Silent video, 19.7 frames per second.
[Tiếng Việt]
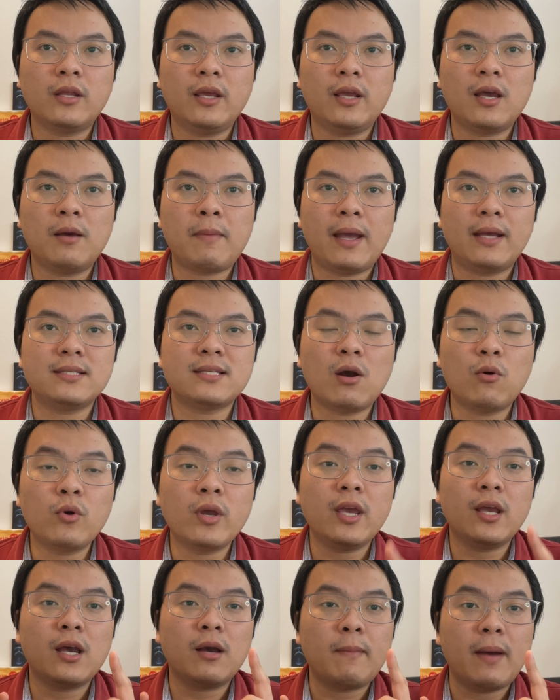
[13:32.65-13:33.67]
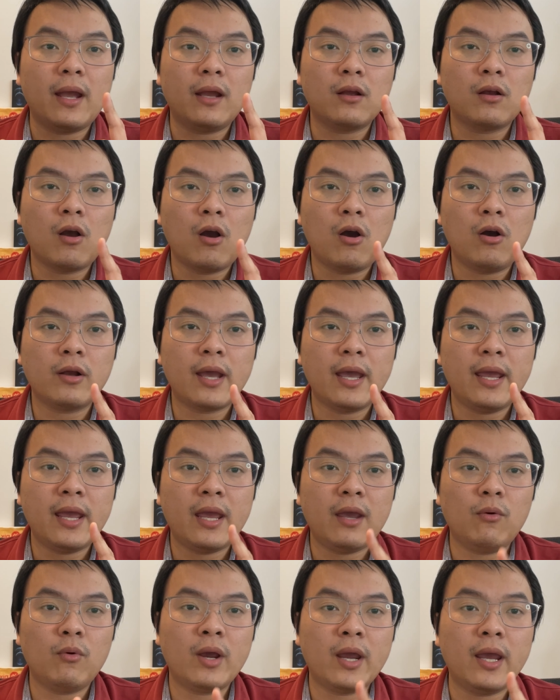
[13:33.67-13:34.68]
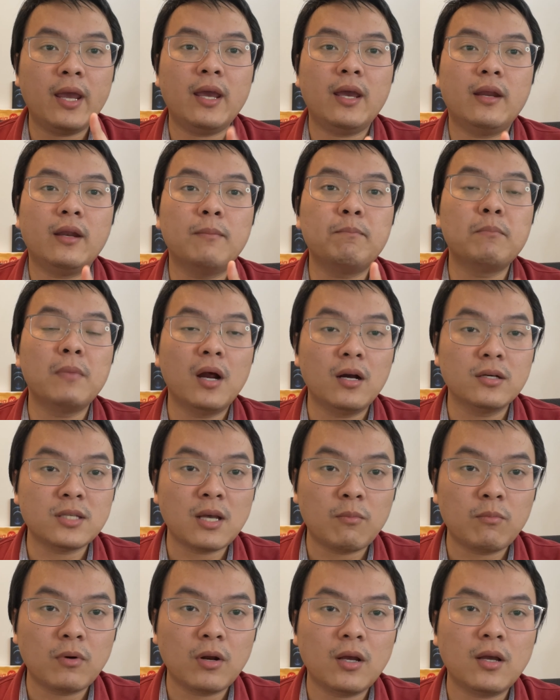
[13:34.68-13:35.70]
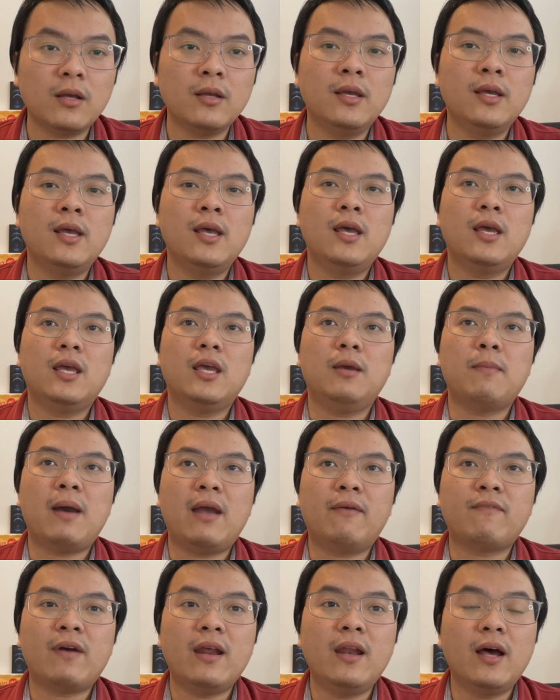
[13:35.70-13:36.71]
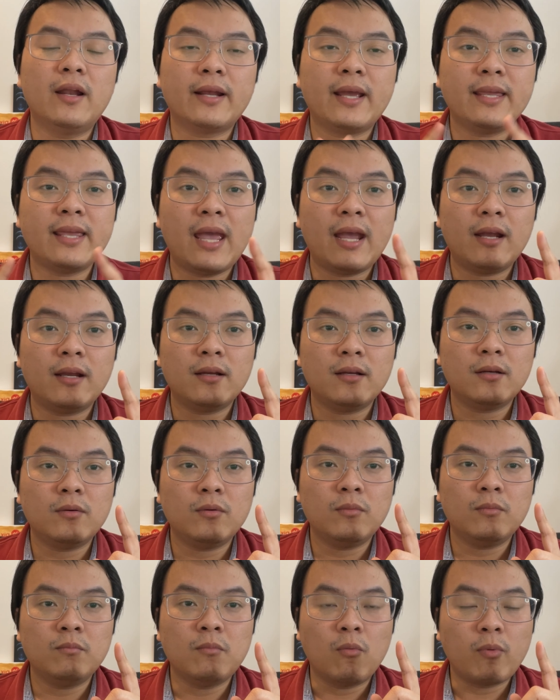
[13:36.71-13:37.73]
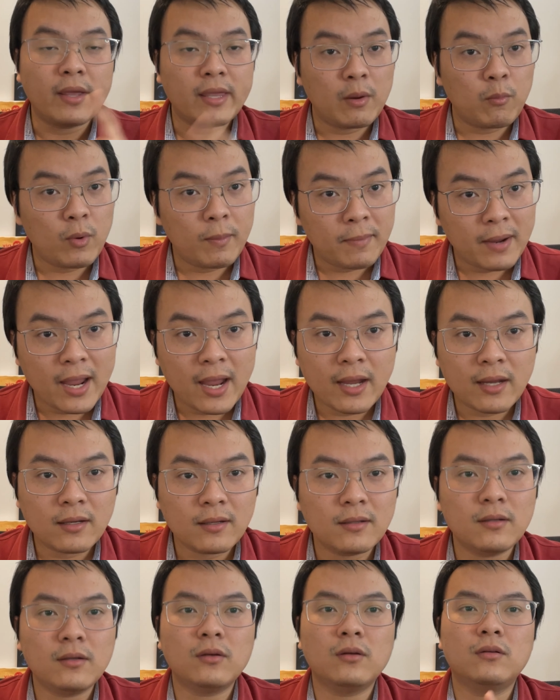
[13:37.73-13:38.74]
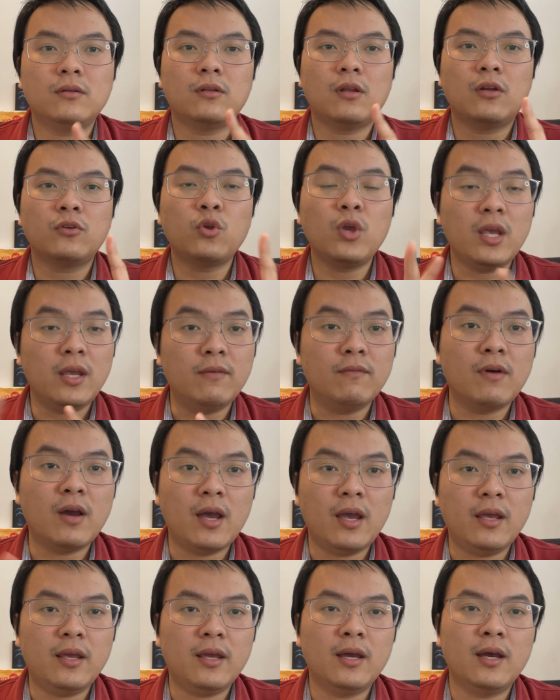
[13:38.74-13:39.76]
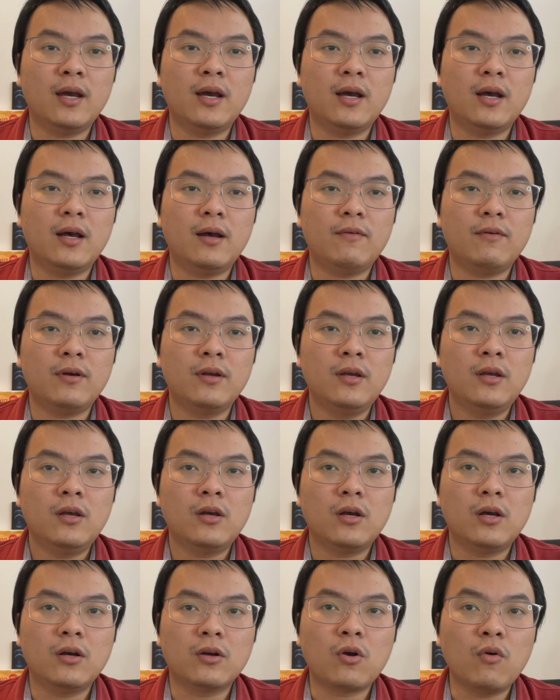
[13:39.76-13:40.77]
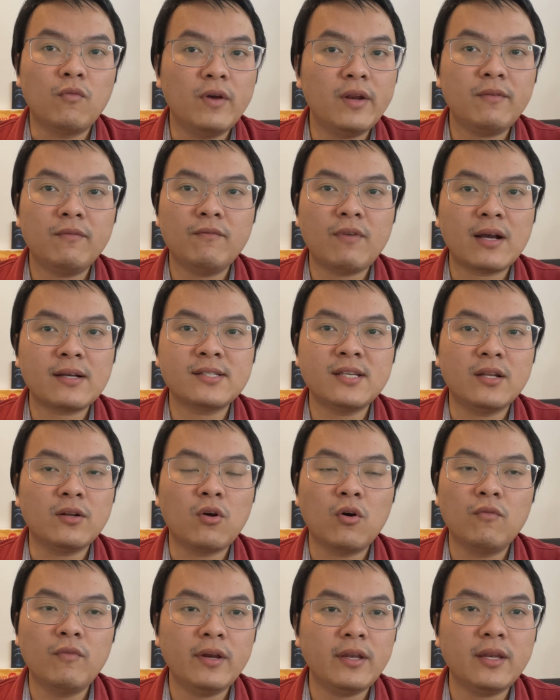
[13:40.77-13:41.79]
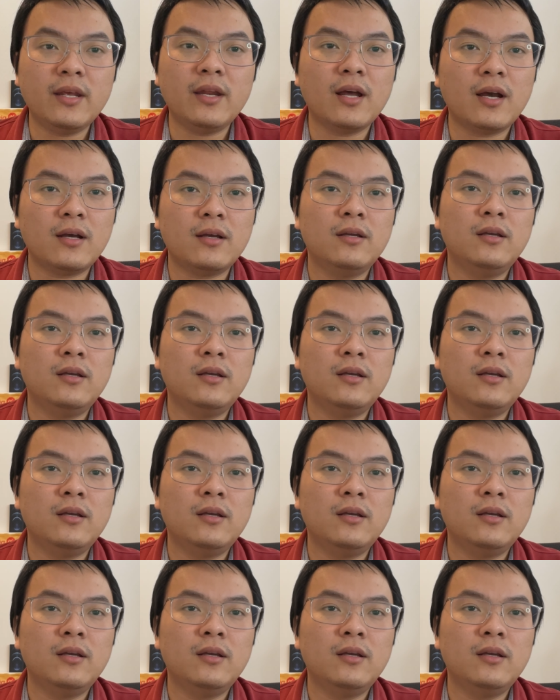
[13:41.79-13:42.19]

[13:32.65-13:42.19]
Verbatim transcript: Thì các bạn sau khi các bạn có cái healthcare number xong đó thì bạn phải lên cái trang một cái trang web khác, nó chuyên về uh, uh, covid, vaccine covid gì đó,